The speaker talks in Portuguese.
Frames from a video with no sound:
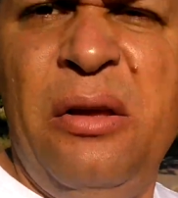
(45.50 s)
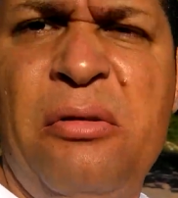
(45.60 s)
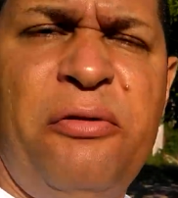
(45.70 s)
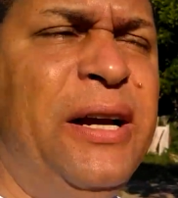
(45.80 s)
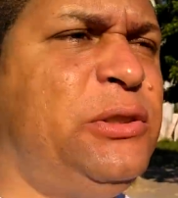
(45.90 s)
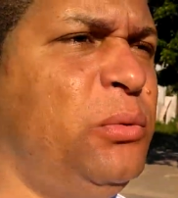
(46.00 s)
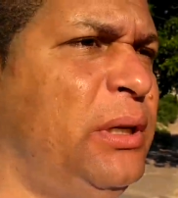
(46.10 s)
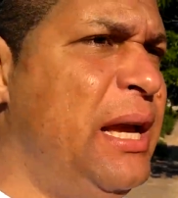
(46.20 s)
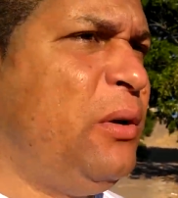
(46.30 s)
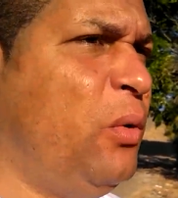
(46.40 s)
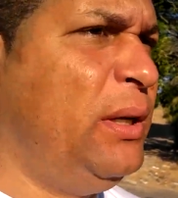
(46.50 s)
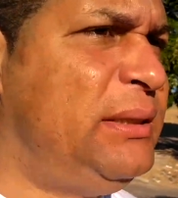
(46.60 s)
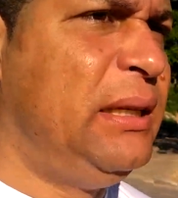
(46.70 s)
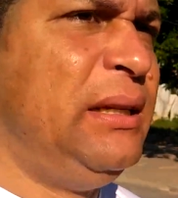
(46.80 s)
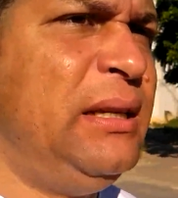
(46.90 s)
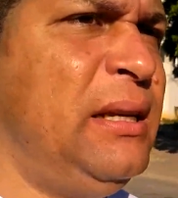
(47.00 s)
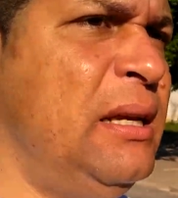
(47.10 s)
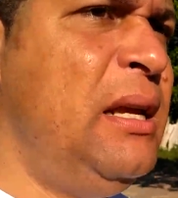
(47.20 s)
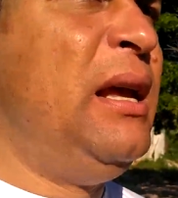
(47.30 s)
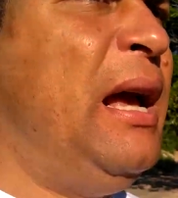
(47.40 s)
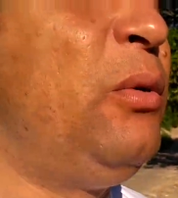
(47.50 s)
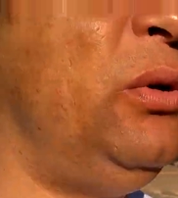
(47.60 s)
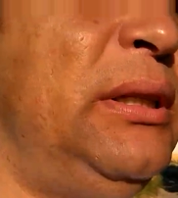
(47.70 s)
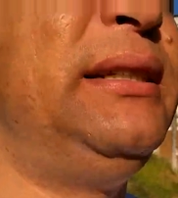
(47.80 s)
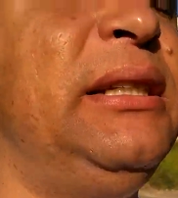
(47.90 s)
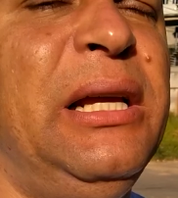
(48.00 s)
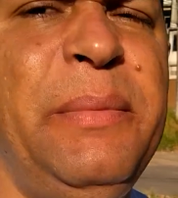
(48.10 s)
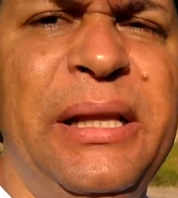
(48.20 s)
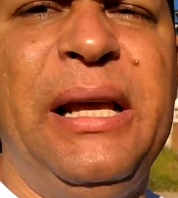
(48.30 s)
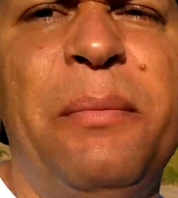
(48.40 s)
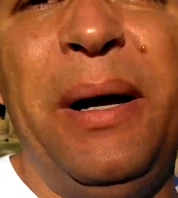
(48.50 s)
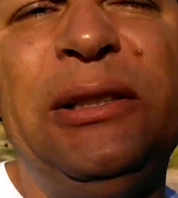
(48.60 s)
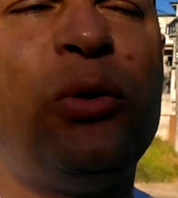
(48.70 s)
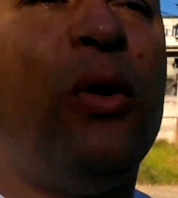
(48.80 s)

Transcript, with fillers: faz com que a coisa aconteça da maneira mais